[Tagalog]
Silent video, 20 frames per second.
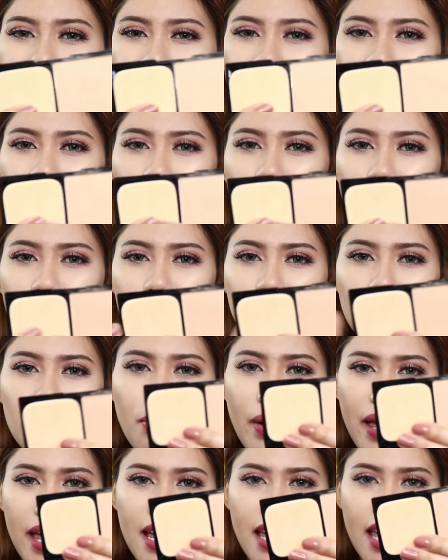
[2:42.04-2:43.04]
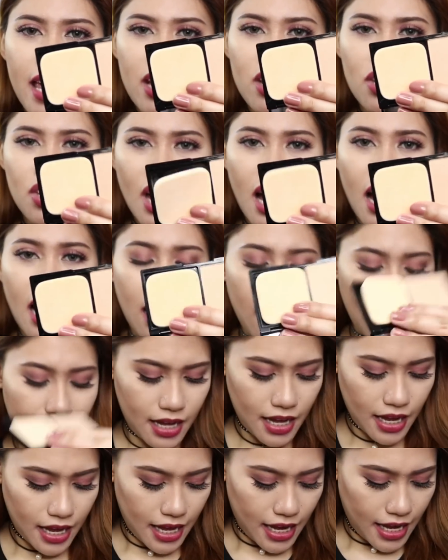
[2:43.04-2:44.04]
alam kung two-way cake siya
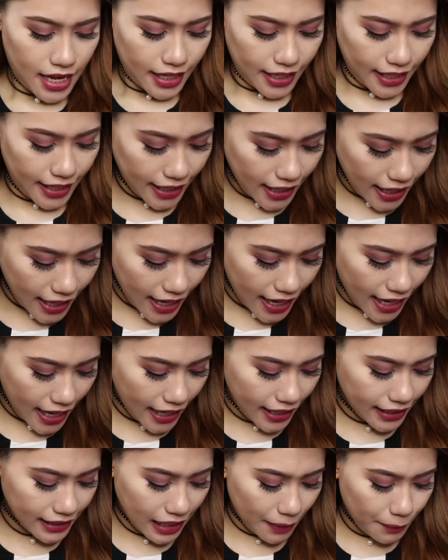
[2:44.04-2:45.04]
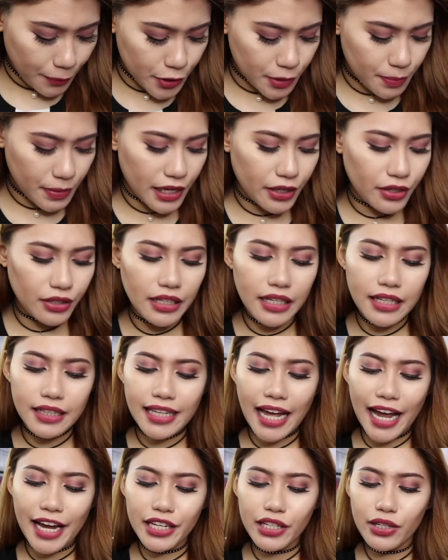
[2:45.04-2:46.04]
yan. Tapos, meron
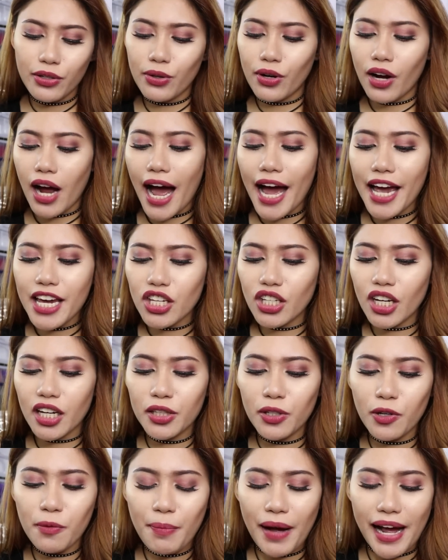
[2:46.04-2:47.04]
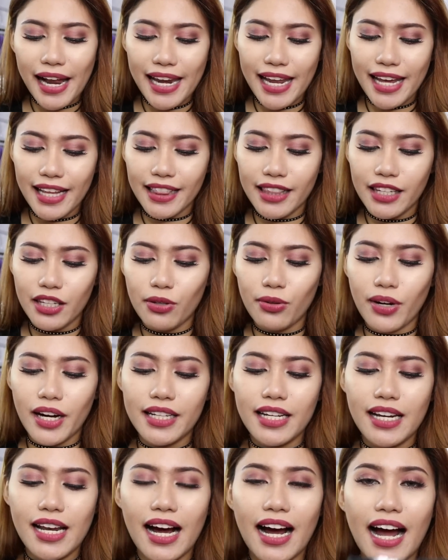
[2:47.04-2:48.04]
din tayong eyeshadow palette, yung
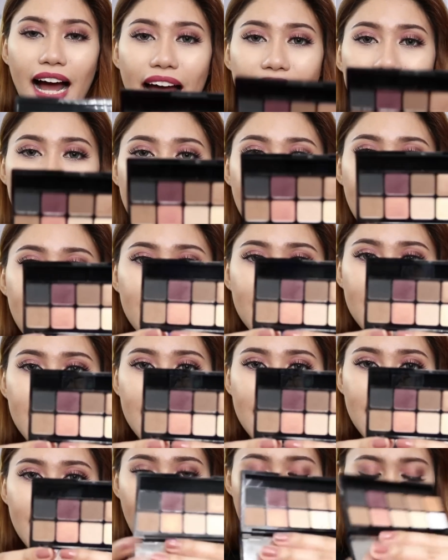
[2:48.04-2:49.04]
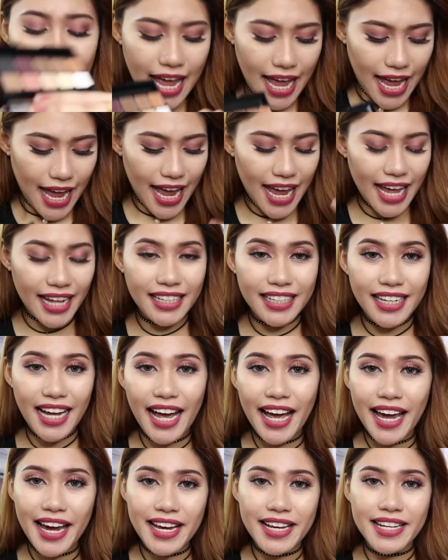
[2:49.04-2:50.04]
kanilang eye candy. And
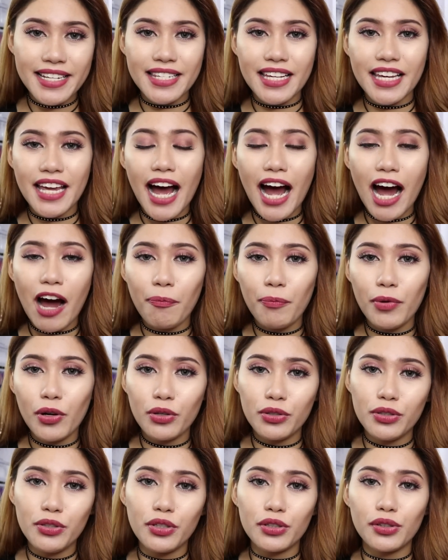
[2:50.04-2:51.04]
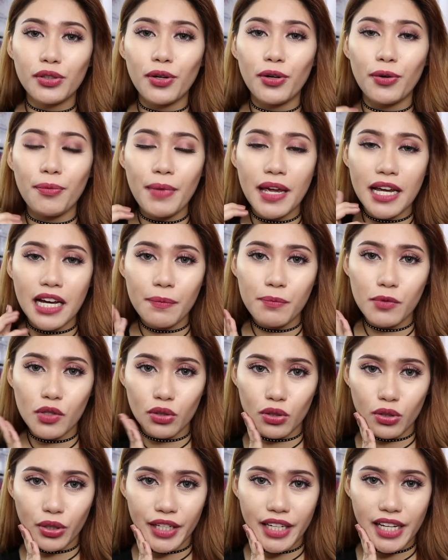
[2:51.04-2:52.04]
guys, i-upload ko to makeup
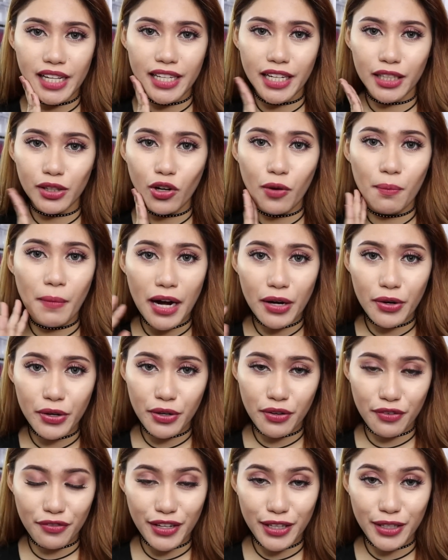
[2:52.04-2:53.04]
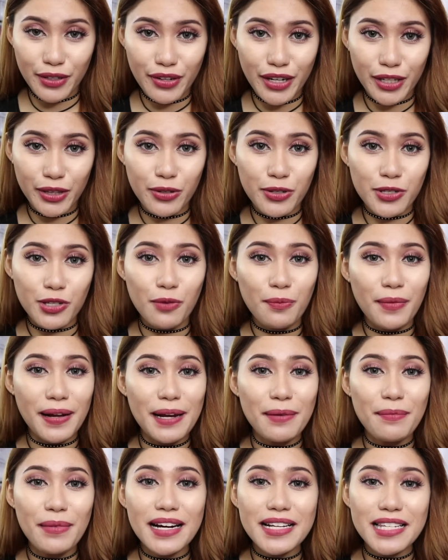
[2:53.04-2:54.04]
tutorial na to bago yung video na to. So,
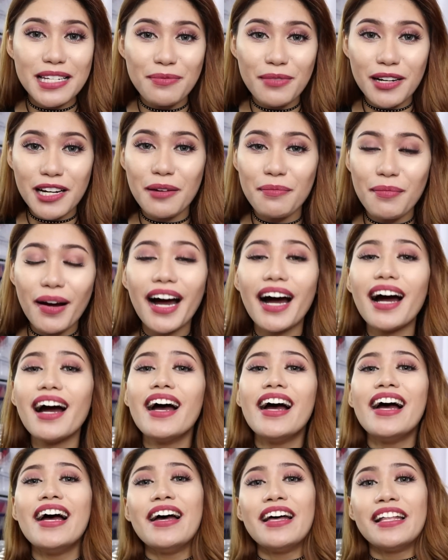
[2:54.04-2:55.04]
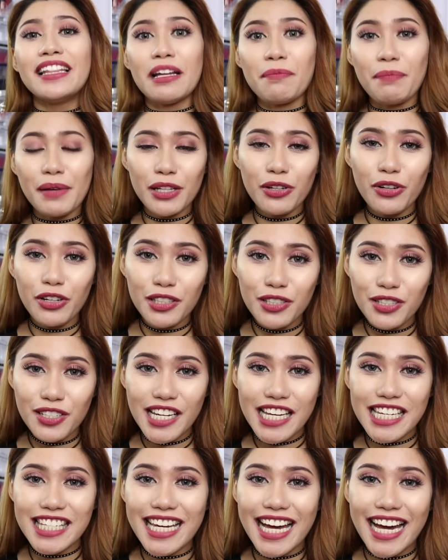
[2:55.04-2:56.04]
malamang sa malamang, napanood nyo
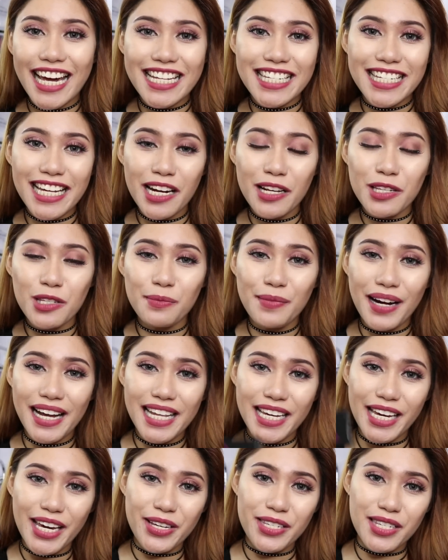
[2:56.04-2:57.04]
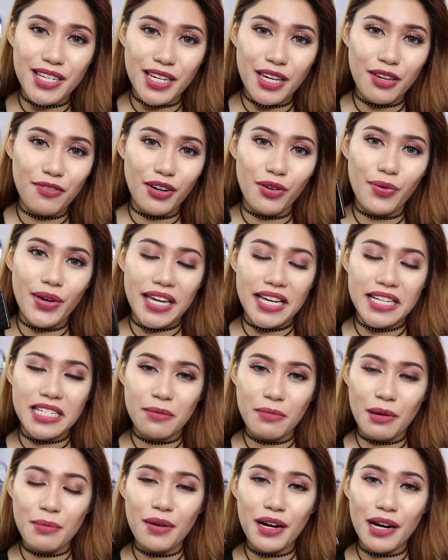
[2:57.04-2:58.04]
na siya. And sana sumali kayo sa giveaway
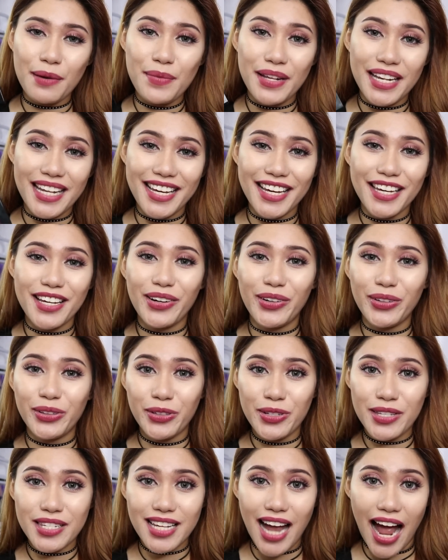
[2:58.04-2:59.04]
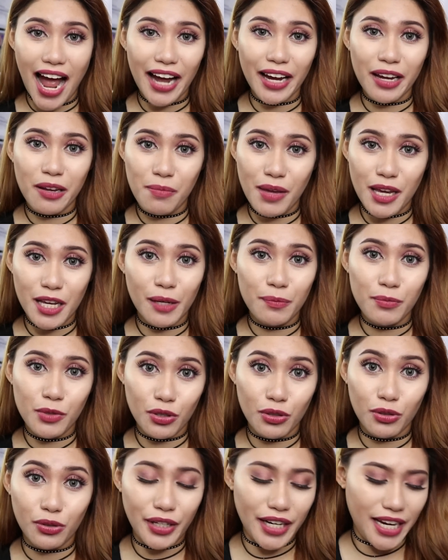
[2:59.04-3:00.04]
kasi may mga binigay ako dun sa aking makeup
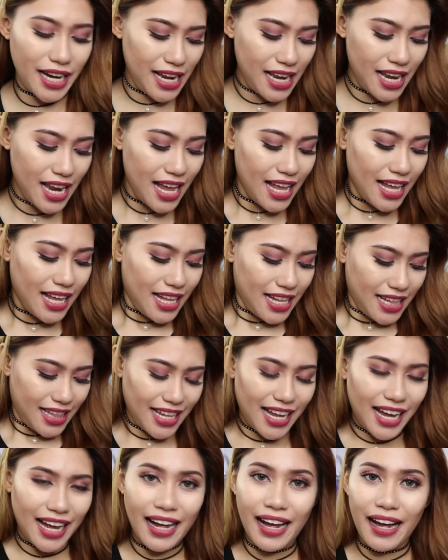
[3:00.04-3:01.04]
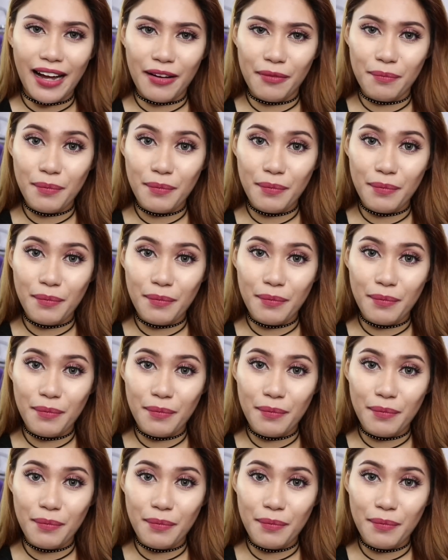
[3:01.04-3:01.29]
tutorial na